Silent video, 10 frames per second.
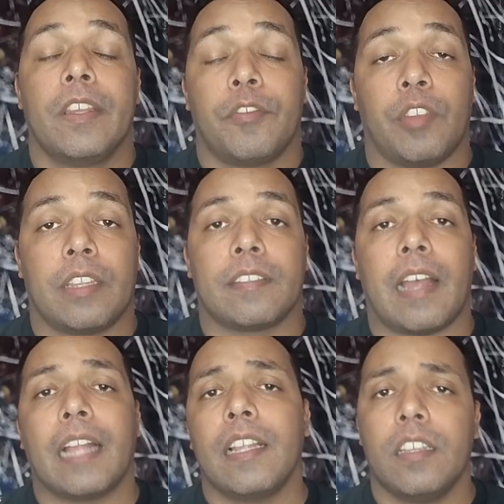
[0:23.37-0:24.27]

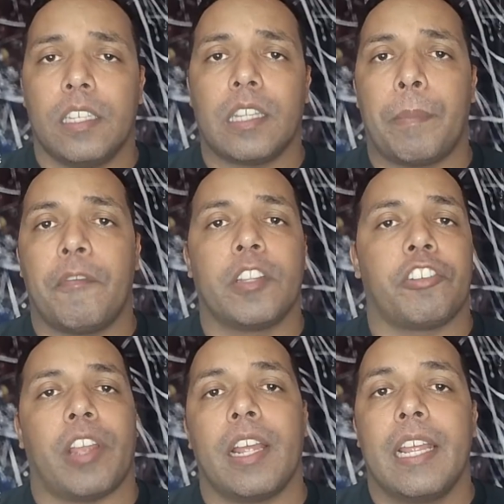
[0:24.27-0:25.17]
fixada e também vou
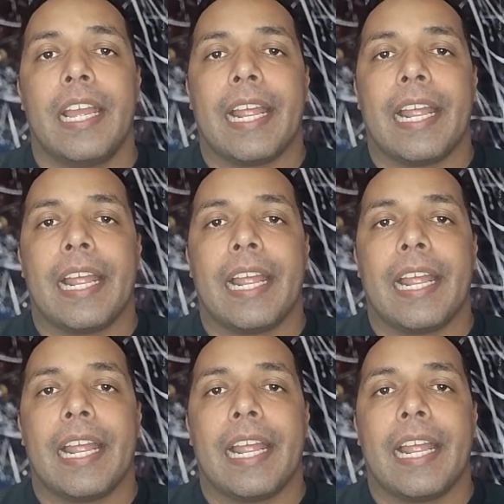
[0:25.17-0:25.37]
deixar